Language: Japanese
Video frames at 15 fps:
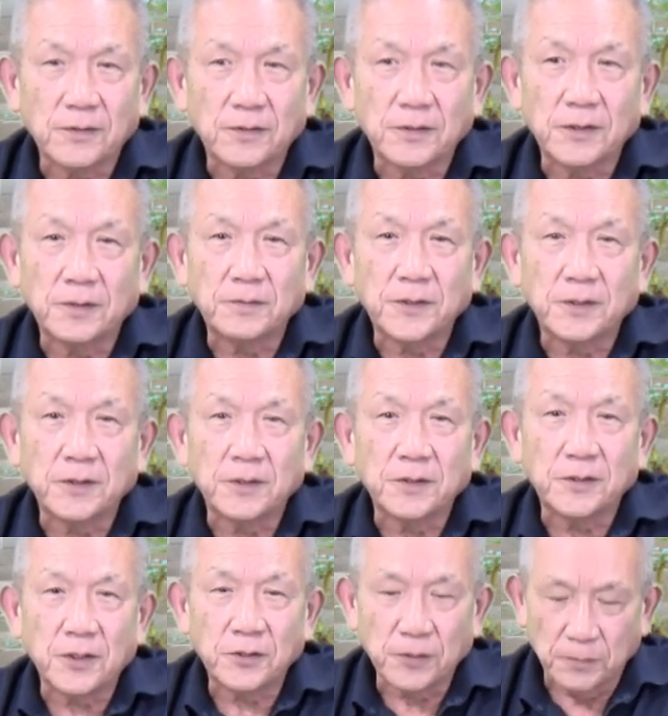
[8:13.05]
こんな
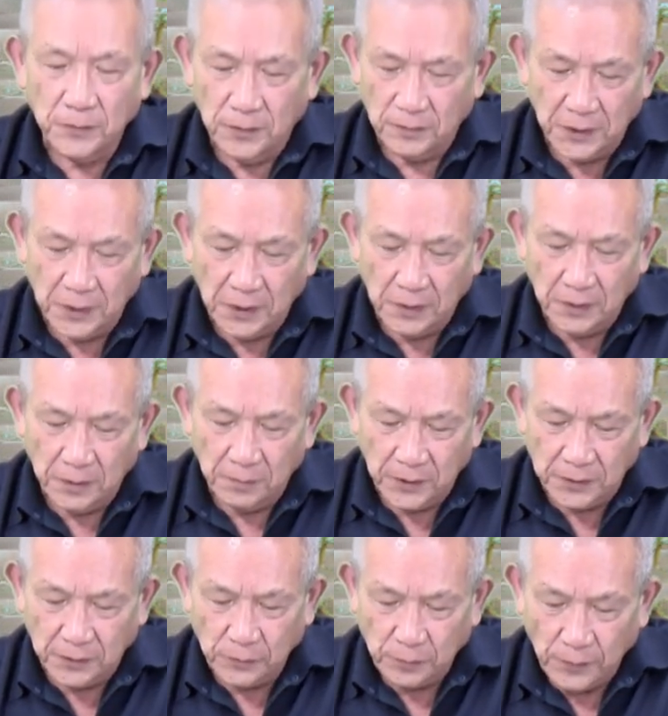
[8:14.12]
プレゼンテーションも嫌われ
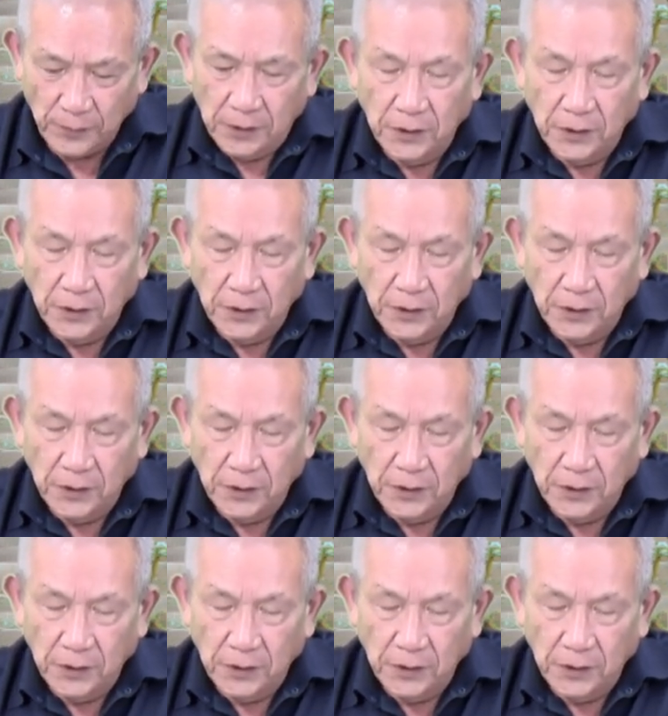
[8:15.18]
ます